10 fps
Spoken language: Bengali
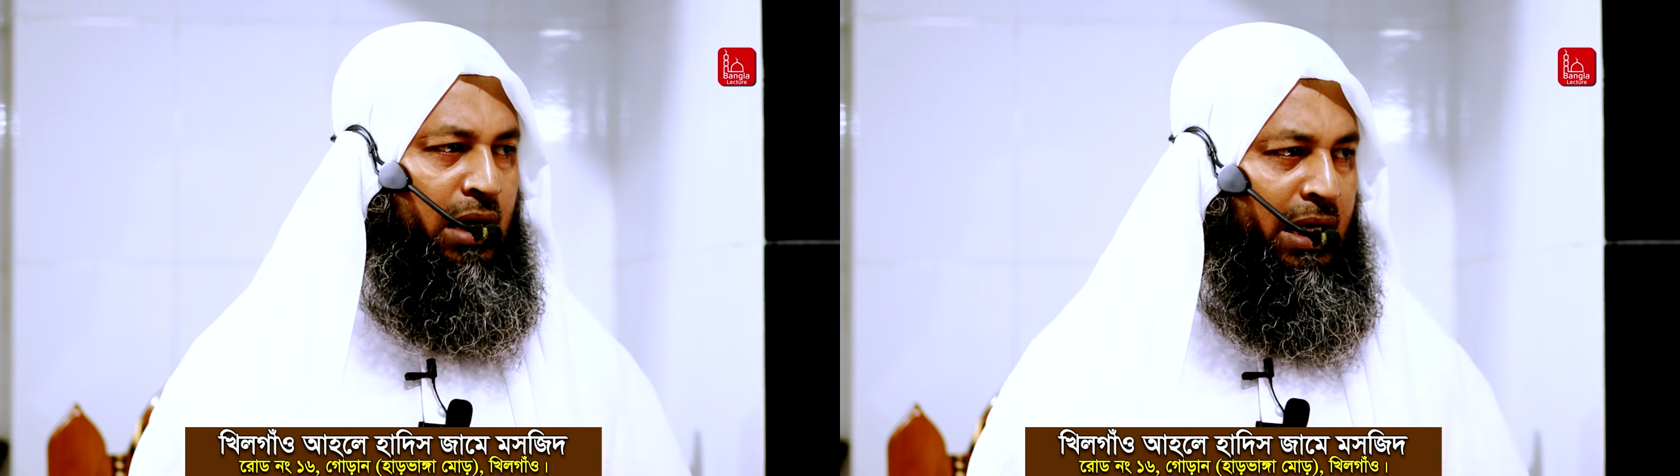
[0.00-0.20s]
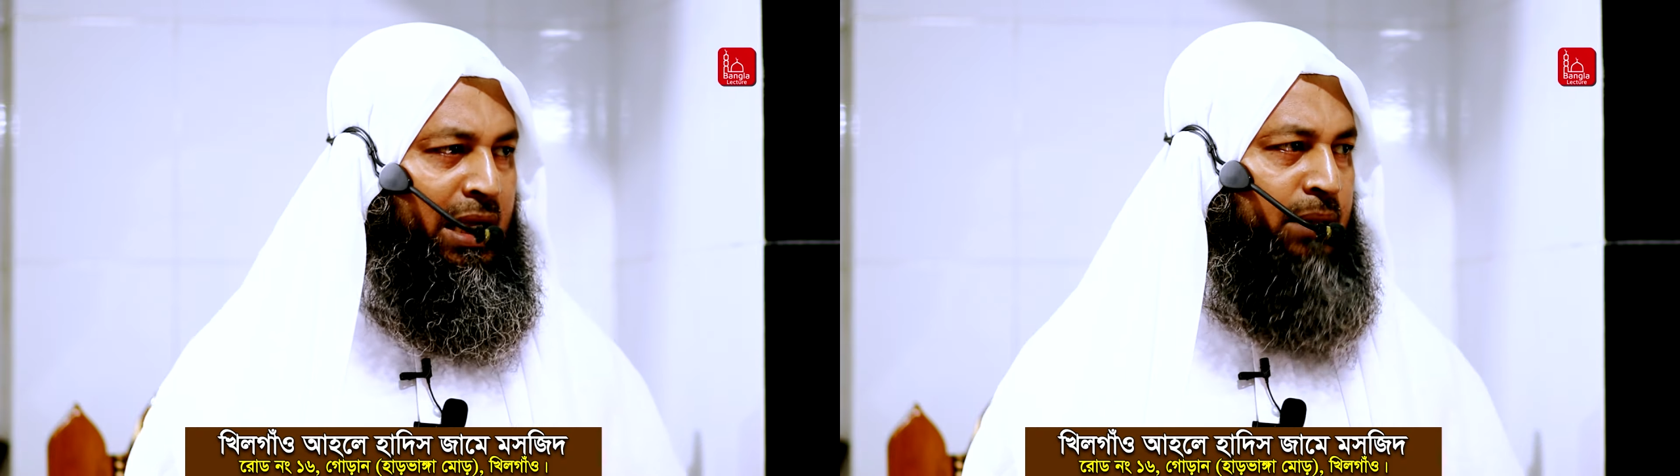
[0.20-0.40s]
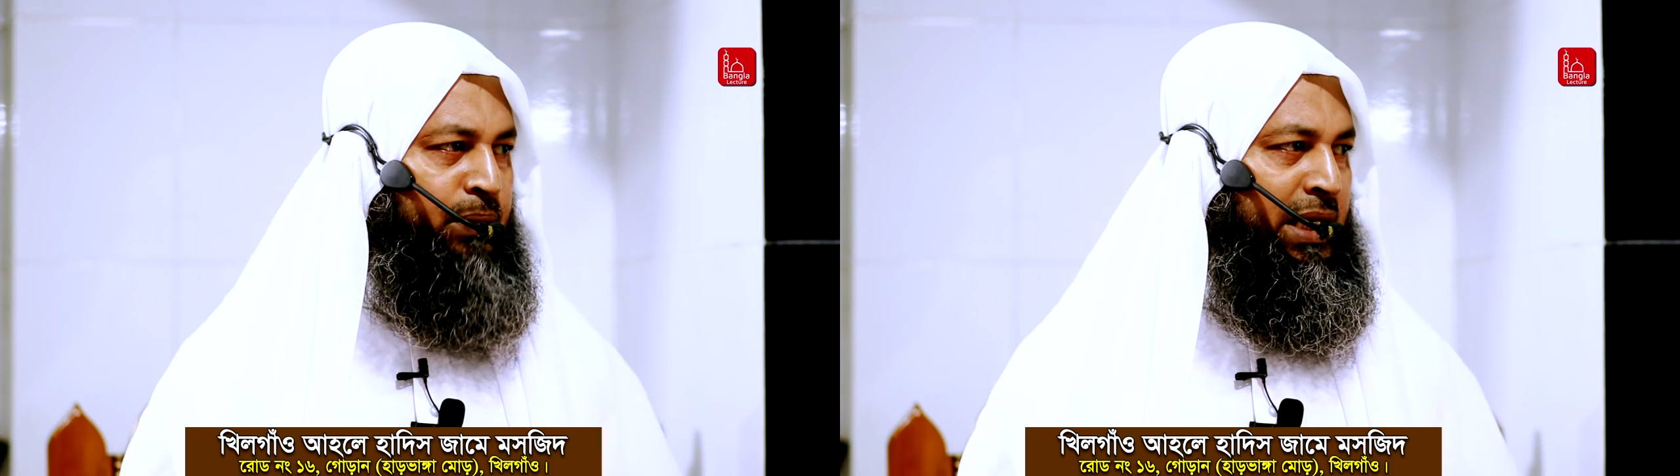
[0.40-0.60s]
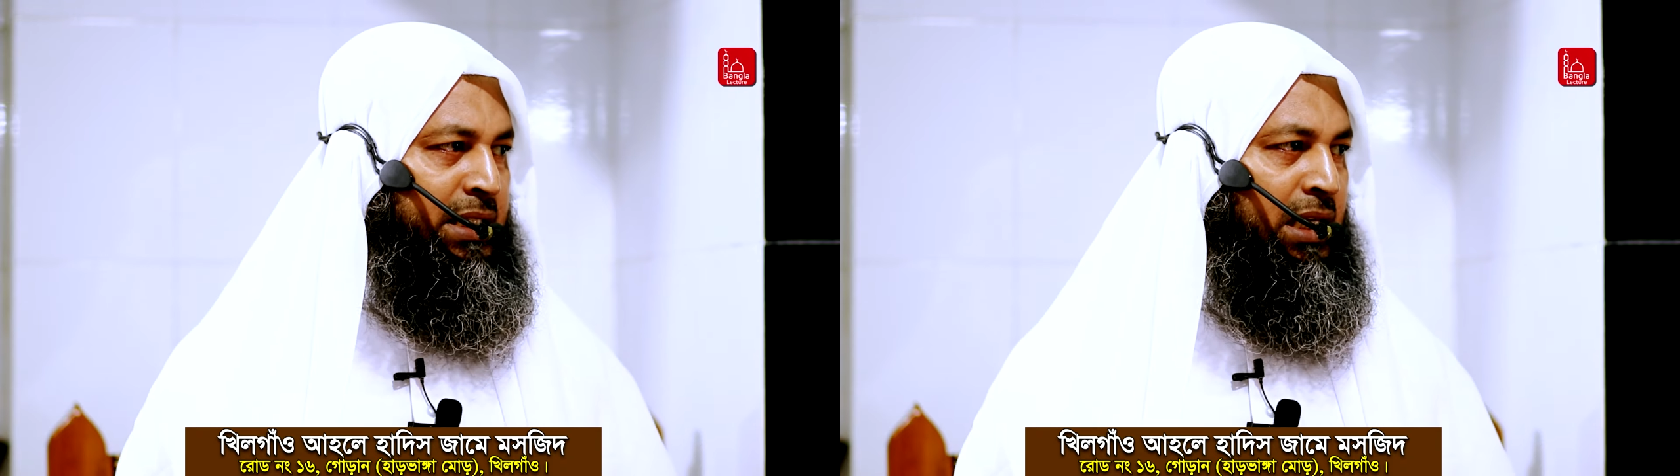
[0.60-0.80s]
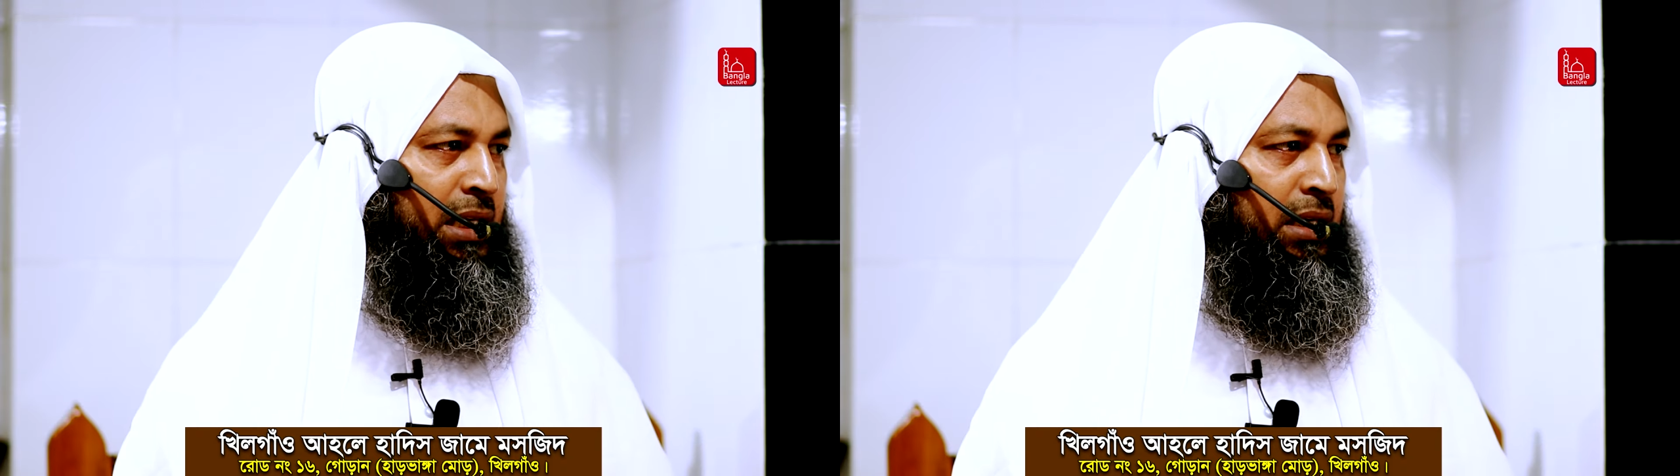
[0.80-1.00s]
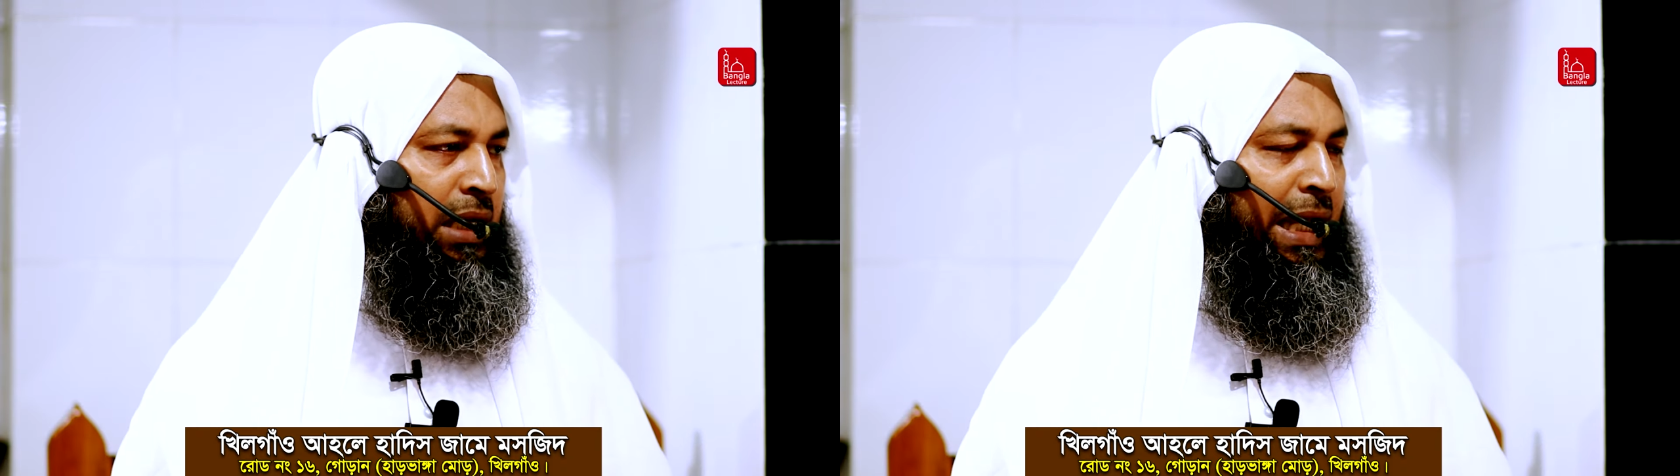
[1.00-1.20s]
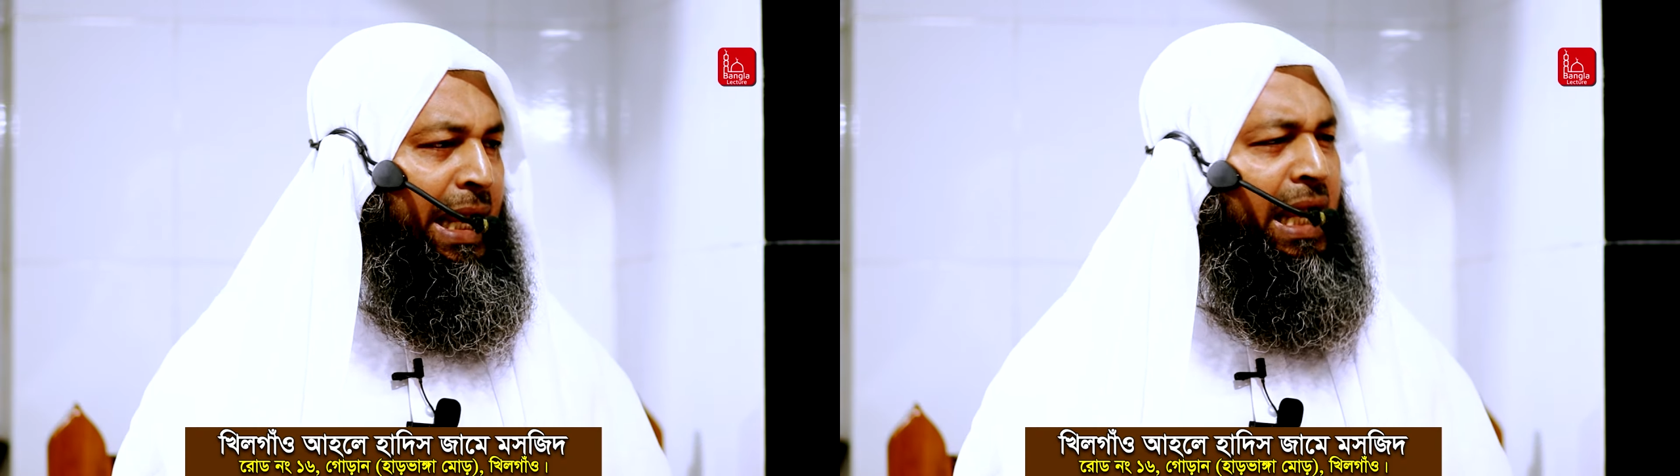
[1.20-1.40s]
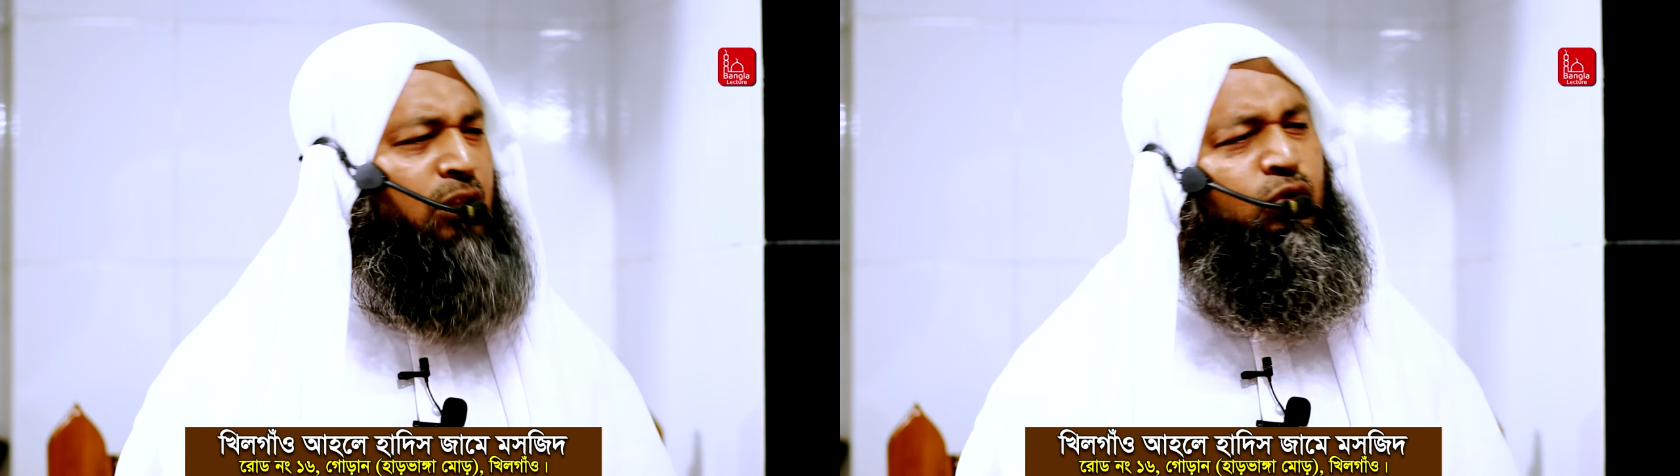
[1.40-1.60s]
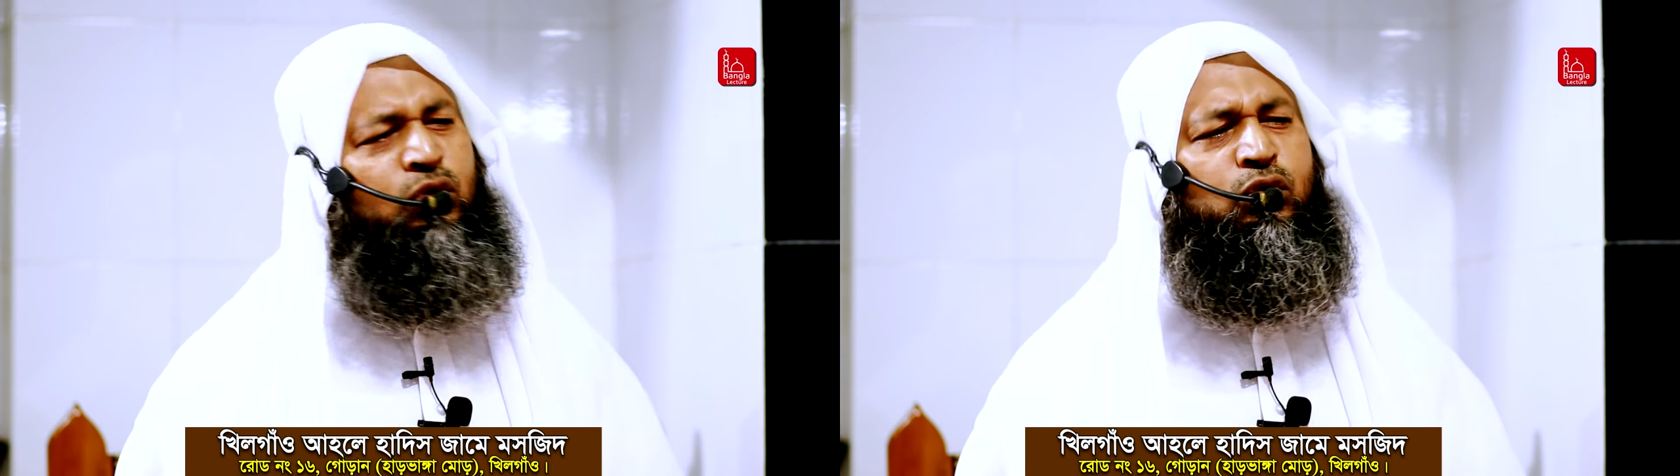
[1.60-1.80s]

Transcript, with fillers: হায়াত পেয়েছিলেন এত